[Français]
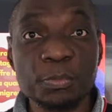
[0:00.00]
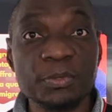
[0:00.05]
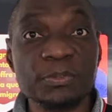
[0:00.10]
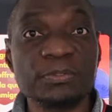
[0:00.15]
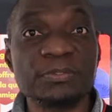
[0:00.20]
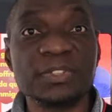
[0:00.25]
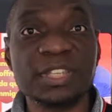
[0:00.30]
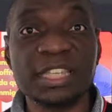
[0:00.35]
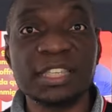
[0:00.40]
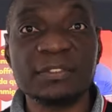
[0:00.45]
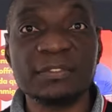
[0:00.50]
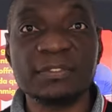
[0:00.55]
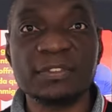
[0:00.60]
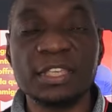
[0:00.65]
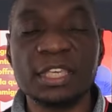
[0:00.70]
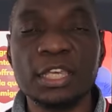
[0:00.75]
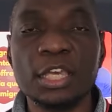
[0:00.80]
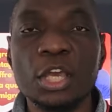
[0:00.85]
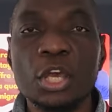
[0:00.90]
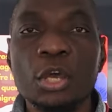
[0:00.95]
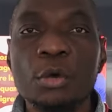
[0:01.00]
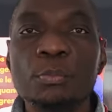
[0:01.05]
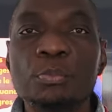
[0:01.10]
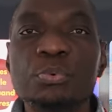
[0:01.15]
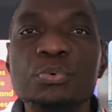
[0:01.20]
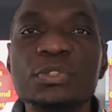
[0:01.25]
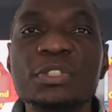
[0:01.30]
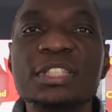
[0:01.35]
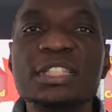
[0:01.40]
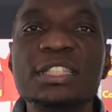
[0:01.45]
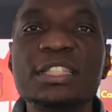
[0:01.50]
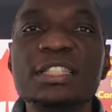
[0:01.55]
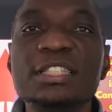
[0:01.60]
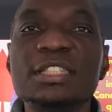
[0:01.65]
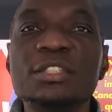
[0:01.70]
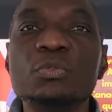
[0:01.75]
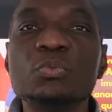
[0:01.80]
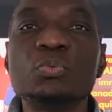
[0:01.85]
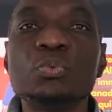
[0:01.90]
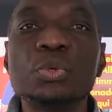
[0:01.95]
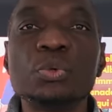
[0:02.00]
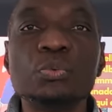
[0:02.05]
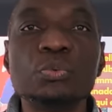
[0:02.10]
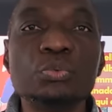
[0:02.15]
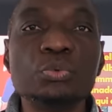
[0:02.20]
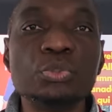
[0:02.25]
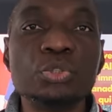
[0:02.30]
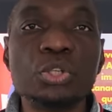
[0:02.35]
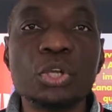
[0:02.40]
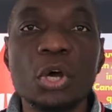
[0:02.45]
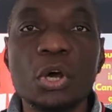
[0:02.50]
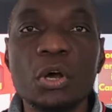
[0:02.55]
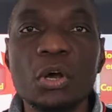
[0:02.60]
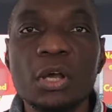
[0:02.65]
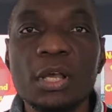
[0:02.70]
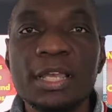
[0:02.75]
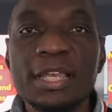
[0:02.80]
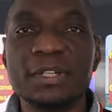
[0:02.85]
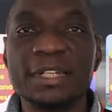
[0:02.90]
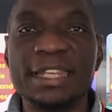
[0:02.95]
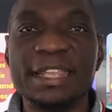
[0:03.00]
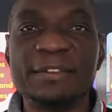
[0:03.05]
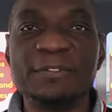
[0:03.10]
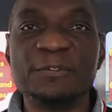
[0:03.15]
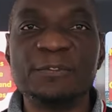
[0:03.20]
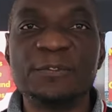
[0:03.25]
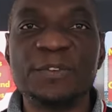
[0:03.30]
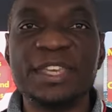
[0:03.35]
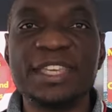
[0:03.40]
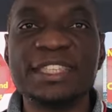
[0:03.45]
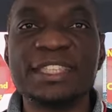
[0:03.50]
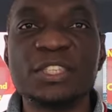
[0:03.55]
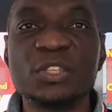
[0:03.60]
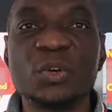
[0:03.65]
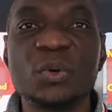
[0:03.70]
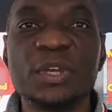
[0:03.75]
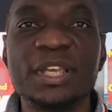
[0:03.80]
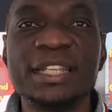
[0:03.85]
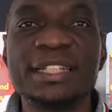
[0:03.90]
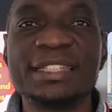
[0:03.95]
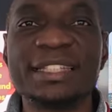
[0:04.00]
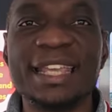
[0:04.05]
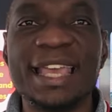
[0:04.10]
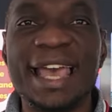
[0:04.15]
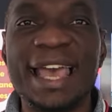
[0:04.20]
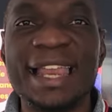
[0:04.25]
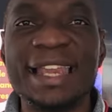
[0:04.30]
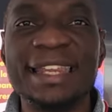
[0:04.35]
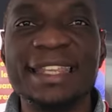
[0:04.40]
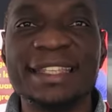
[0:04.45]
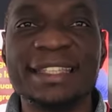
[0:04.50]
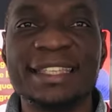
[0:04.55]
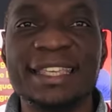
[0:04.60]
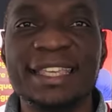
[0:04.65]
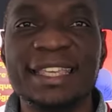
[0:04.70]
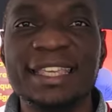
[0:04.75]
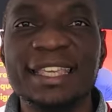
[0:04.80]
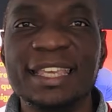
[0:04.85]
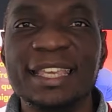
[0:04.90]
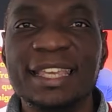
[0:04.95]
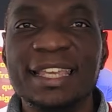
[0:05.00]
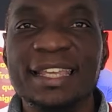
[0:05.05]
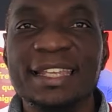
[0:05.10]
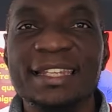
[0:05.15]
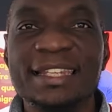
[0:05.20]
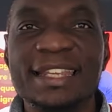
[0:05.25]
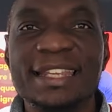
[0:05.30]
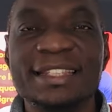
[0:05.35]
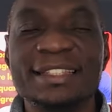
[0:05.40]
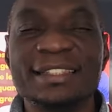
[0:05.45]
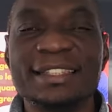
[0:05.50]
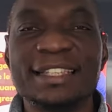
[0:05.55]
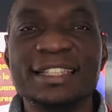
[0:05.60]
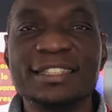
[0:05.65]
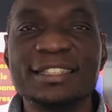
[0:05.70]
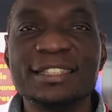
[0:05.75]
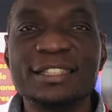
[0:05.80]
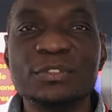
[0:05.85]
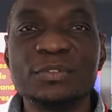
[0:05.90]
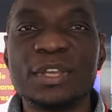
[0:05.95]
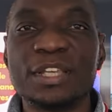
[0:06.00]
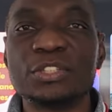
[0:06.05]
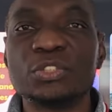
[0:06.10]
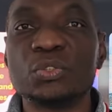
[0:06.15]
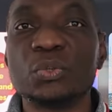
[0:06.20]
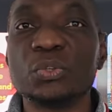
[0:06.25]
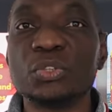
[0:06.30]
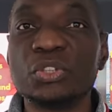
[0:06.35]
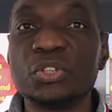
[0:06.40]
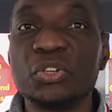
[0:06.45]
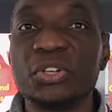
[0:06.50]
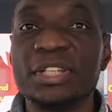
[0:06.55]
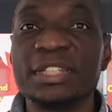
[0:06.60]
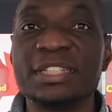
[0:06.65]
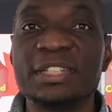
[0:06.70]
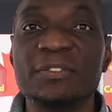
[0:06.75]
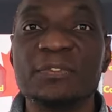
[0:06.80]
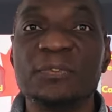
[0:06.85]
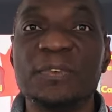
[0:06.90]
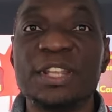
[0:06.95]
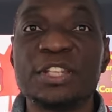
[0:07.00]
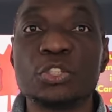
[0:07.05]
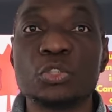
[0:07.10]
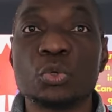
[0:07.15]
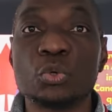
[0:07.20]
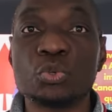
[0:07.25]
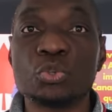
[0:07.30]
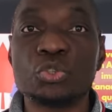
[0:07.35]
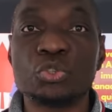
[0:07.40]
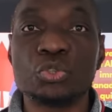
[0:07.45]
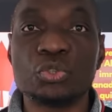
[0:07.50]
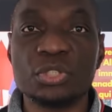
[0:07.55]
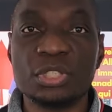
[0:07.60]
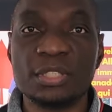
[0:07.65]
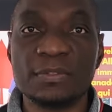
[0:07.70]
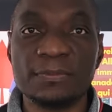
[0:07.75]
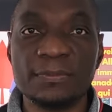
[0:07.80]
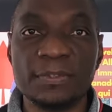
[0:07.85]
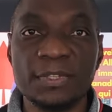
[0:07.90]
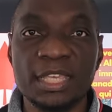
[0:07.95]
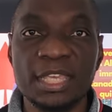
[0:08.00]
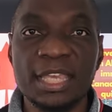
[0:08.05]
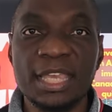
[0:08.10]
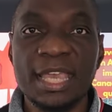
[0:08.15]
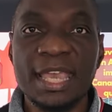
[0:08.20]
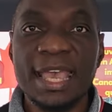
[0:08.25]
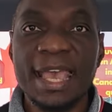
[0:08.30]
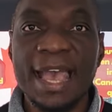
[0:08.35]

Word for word: peux vérifier pour dire si oui ou non les faits qui ont été allégués les insinuations qui ont été faites sont justifiées.